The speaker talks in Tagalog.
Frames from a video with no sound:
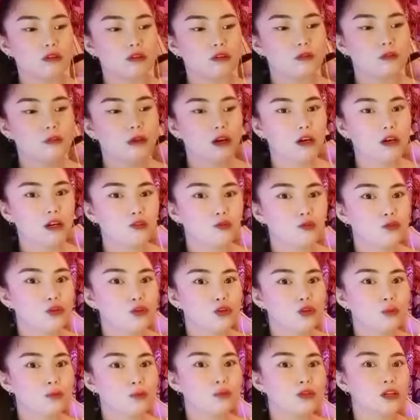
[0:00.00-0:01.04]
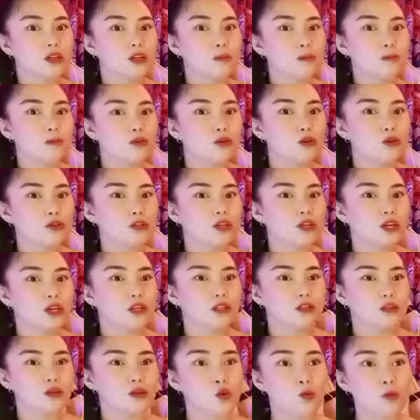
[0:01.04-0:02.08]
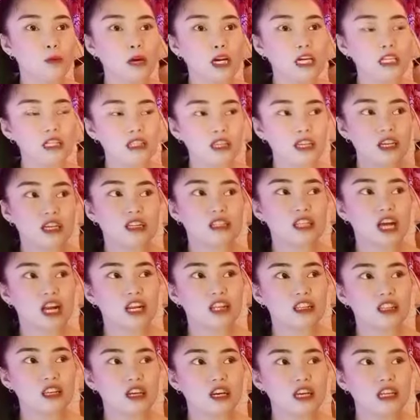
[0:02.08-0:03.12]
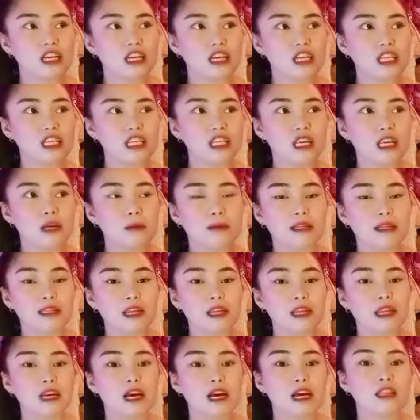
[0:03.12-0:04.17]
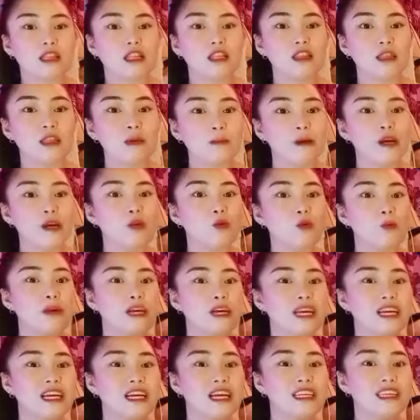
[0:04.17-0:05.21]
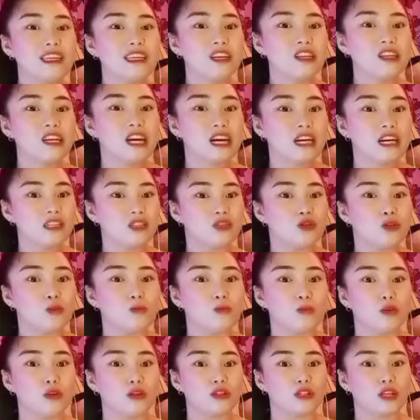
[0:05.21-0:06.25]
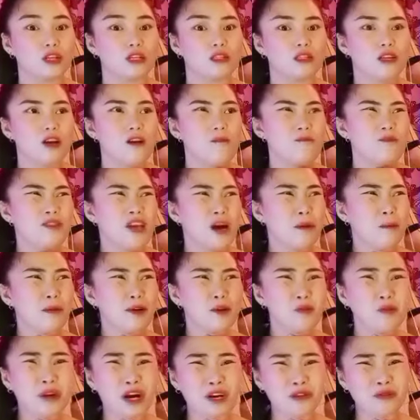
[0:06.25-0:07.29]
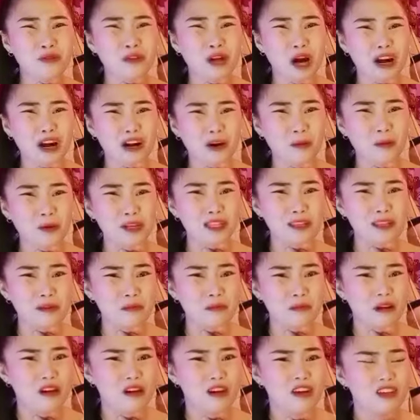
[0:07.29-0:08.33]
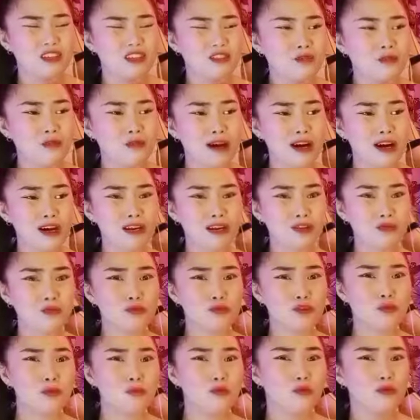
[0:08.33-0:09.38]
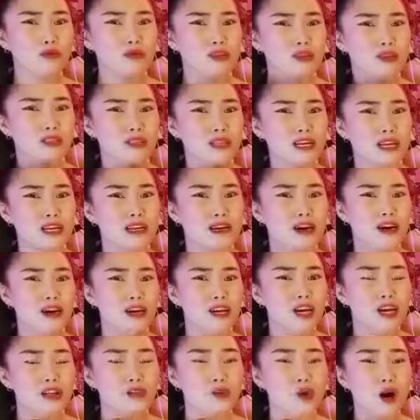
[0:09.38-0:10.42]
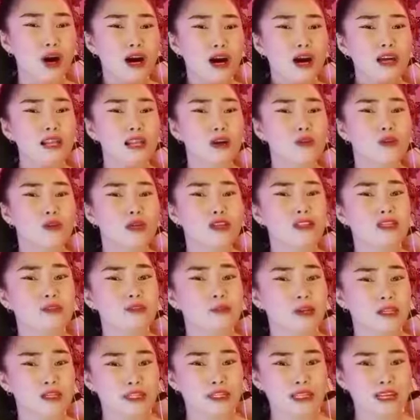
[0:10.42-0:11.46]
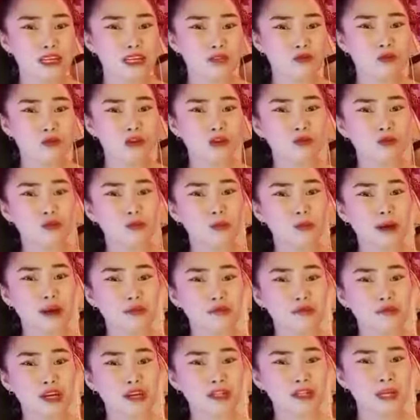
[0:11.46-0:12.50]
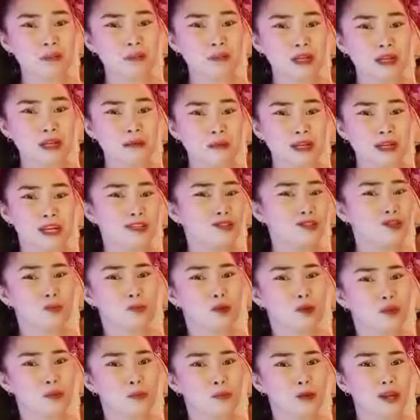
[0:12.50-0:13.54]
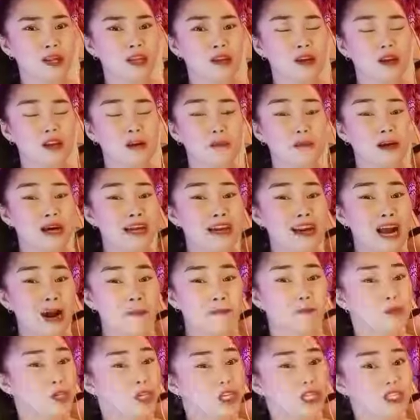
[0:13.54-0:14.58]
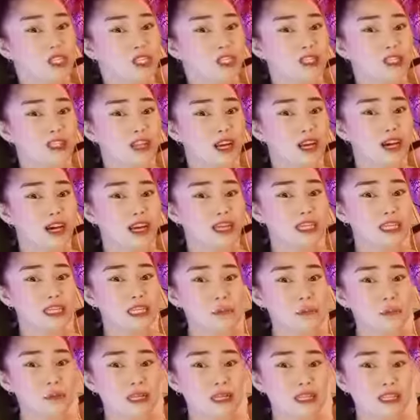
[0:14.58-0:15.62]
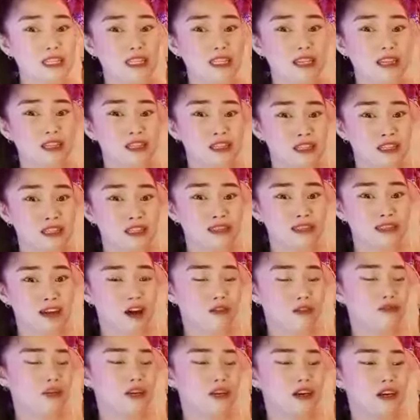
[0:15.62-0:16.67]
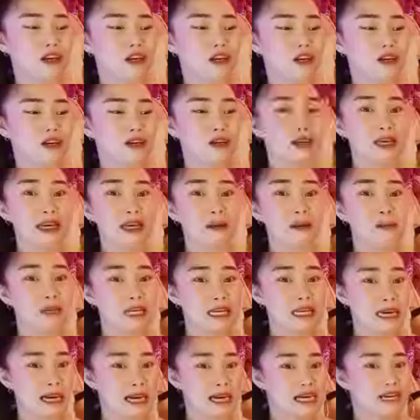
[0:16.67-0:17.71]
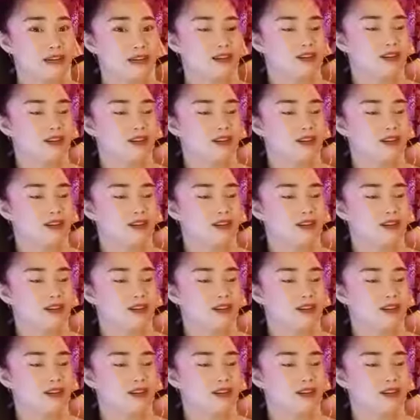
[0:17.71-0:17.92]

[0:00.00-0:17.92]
Mga ganun na yung nilang boses. So, maganda yung talent na ganyan. Hindi madali at hindi birong maging ganyan, guys, yung boses. Parang nga yung gagawin, di ba? Yung mga ganun ng boses nila. So, akala ko lang si Marcelito lang yung meron tayo sa Pilipinas. Yung meron pa rin ng mga rappers na hindi pa natin na discover ng karamihan.